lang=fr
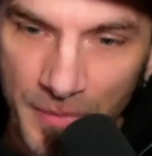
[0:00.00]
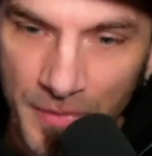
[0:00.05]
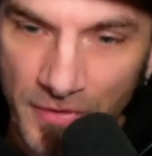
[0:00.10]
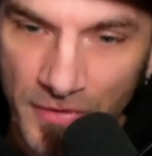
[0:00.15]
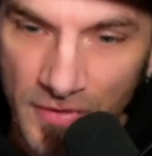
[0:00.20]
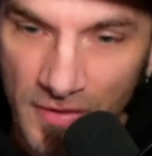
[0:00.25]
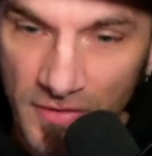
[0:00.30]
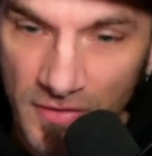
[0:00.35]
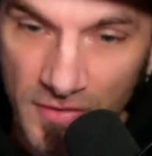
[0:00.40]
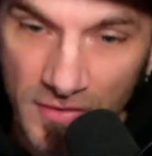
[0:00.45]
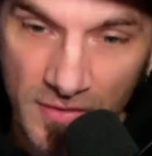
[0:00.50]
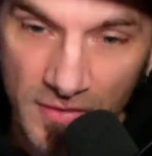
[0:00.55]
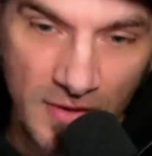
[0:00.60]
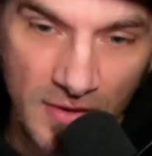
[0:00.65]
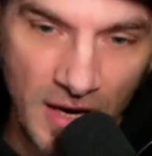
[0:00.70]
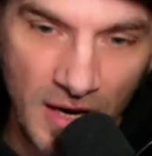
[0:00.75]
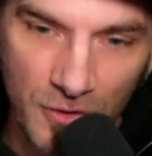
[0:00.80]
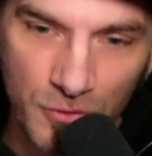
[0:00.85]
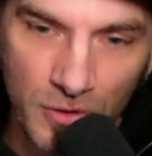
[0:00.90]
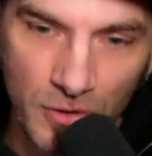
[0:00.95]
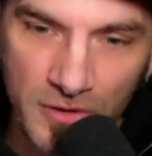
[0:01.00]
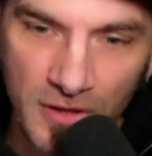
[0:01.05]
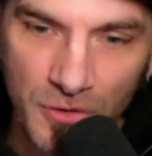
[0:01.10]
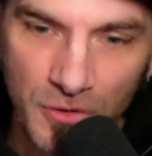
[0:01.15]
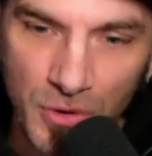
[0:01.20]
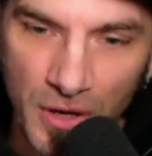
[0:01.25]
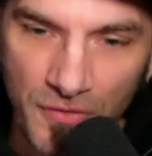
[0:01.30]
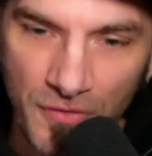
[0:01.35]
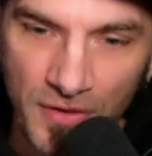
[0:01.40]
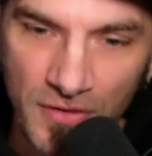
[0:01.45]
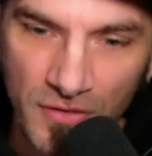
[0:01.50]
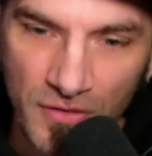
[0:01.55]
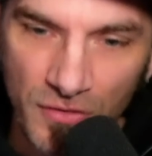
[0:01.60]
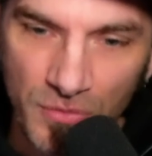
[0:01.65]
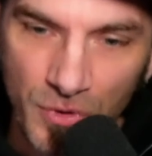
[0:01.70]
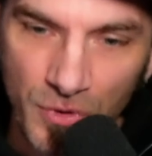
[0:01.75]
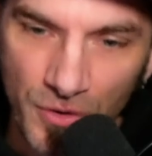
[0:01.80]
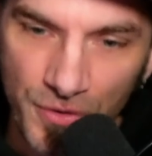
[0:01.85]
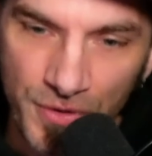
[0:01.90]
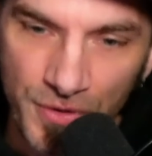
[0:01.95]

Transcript: mais si c'est l'artwork TUR, effectivement,